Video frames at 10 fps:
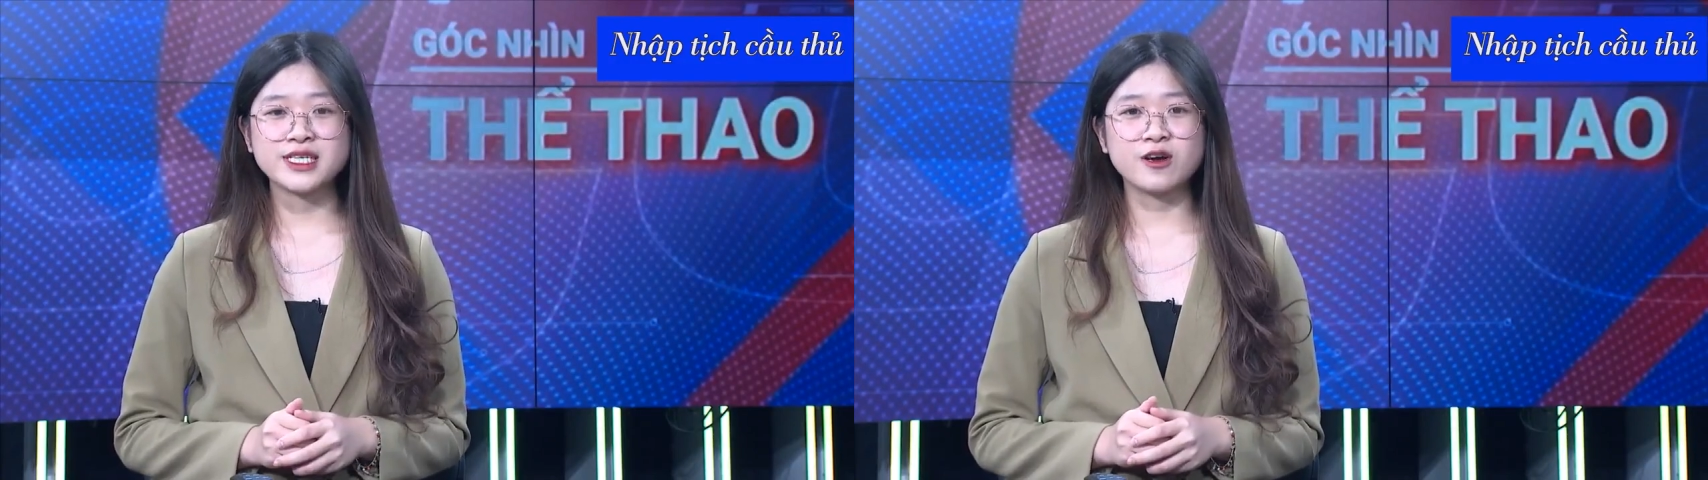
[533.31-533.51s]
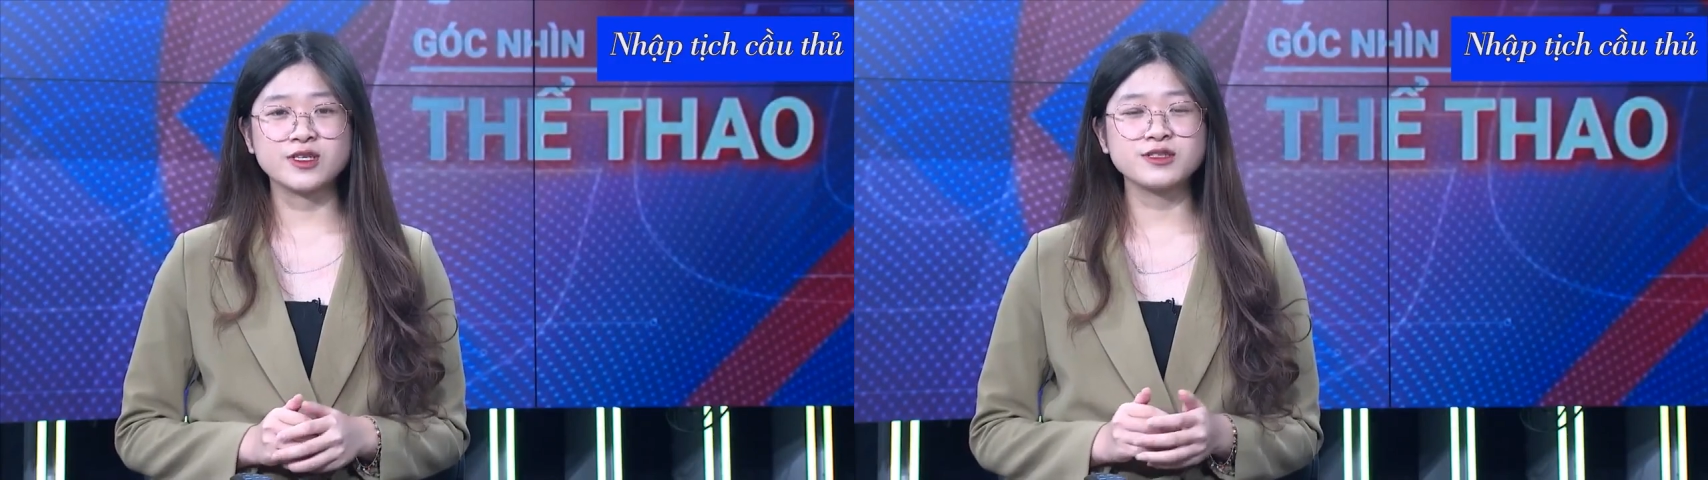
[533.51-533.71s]

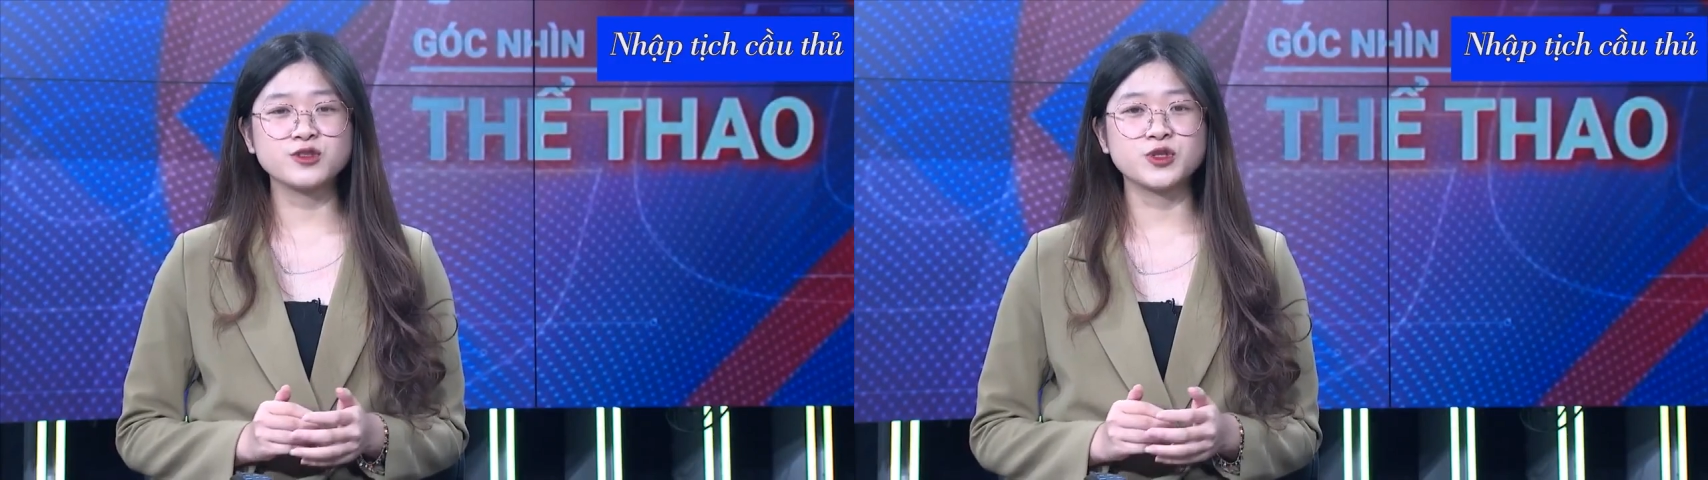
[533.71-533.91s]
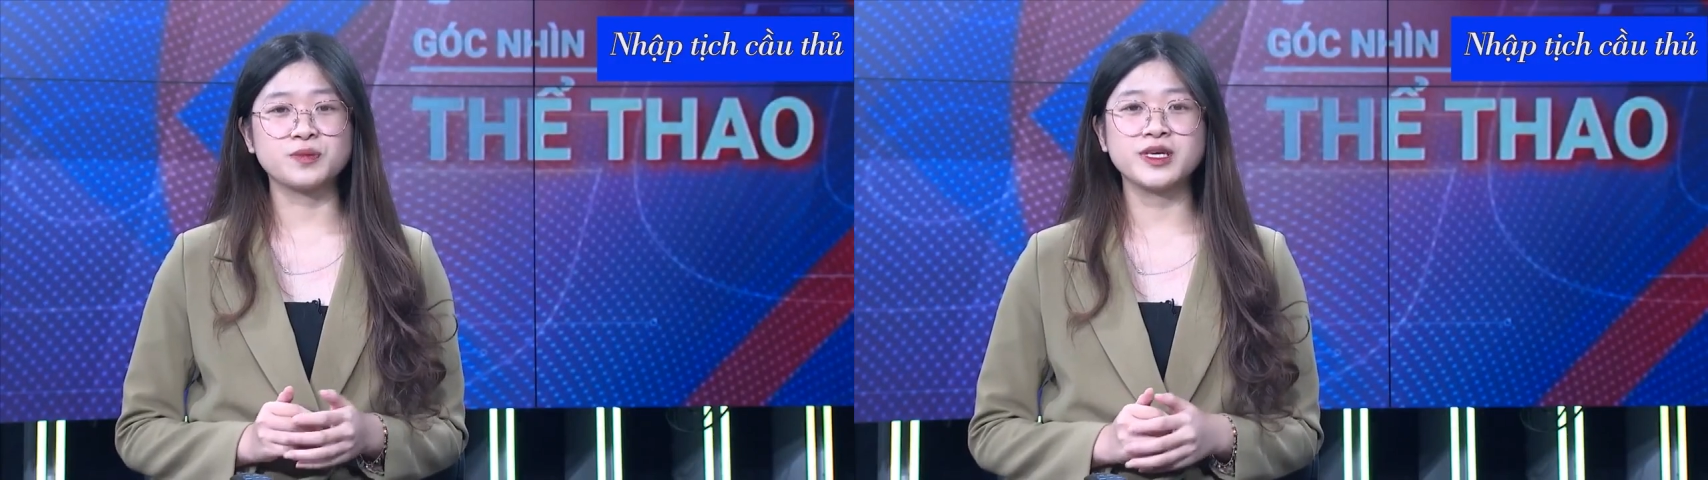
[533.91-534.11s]
sẽ có
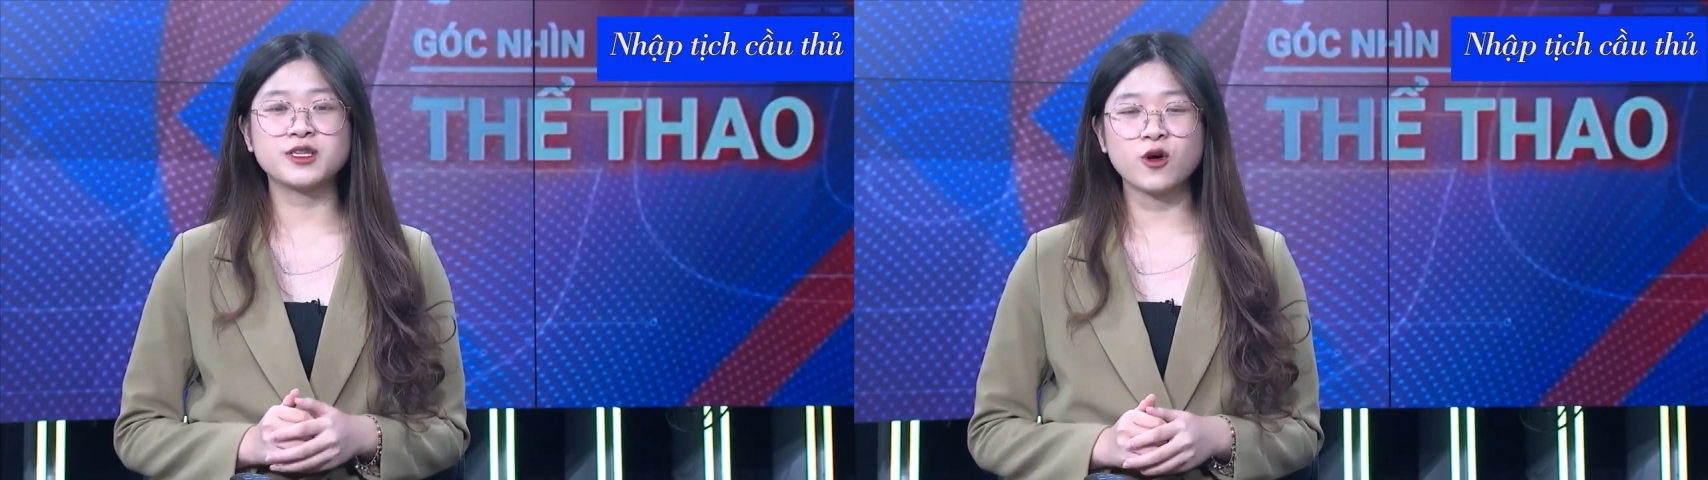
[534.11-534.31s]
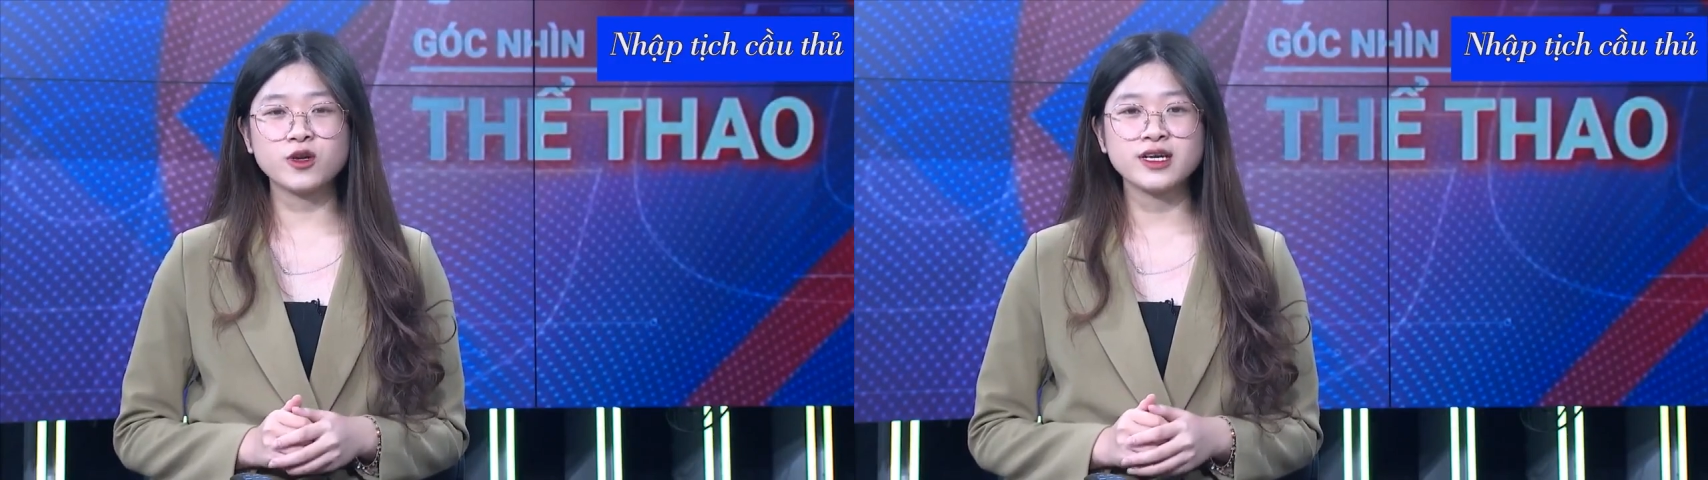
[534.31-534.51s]
sự chuẩn
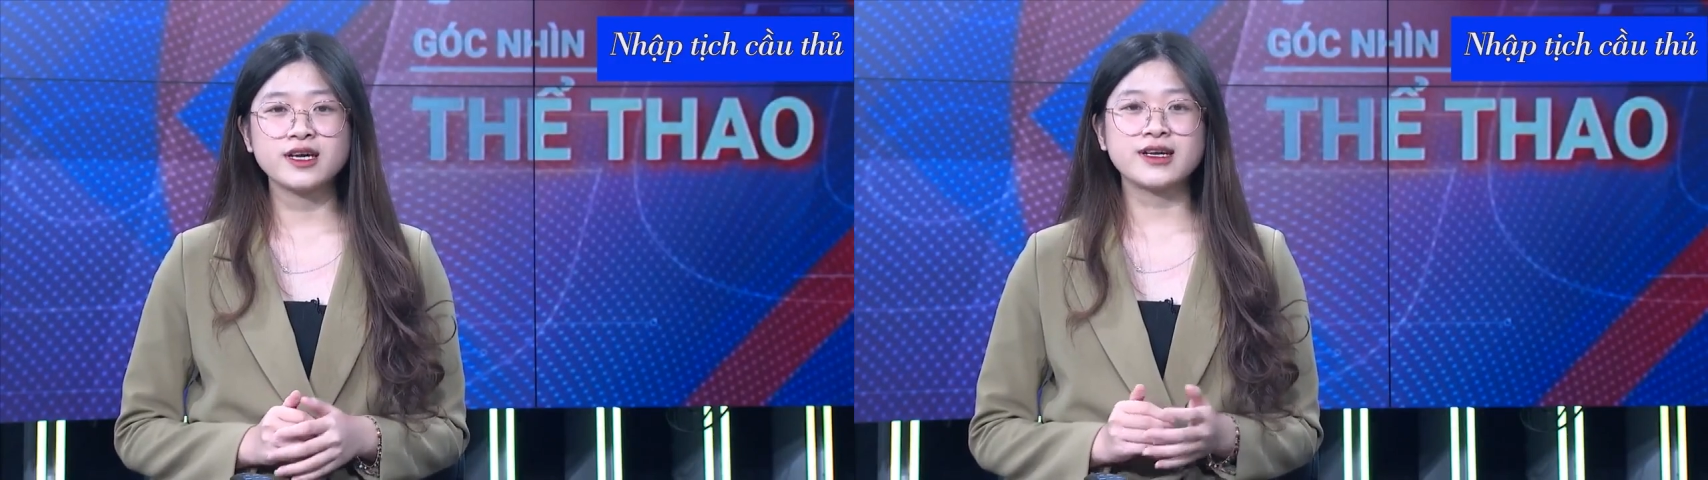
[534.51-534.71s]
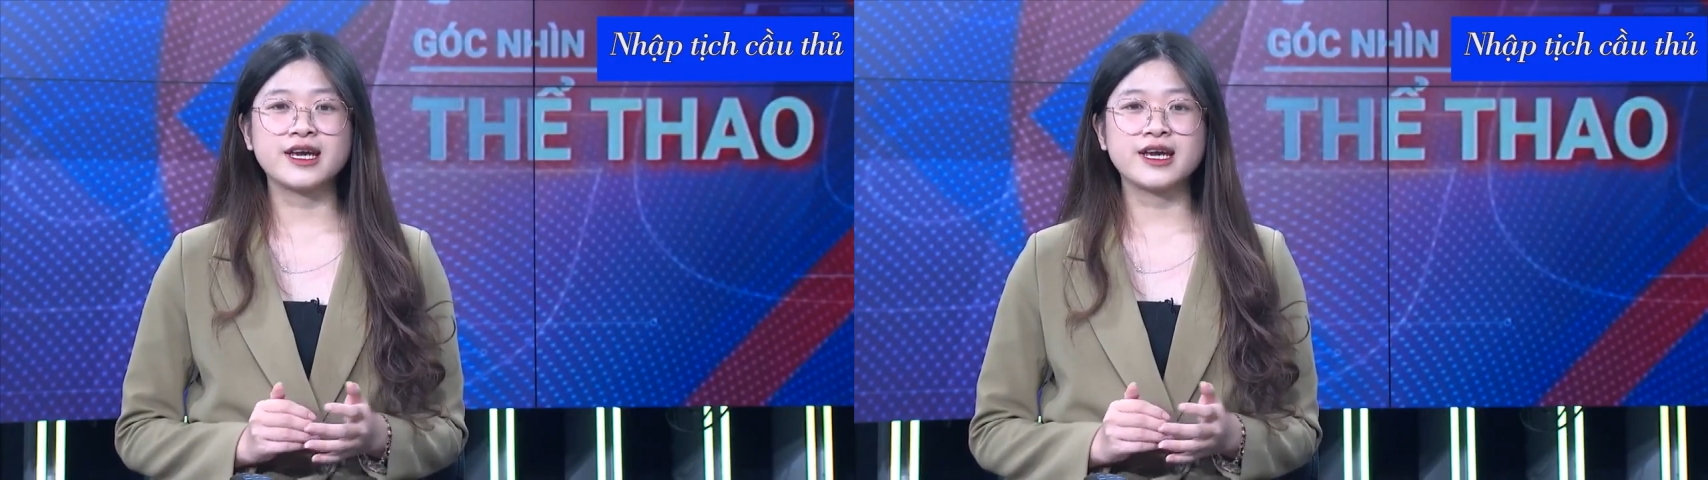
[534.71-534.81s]
bị tốt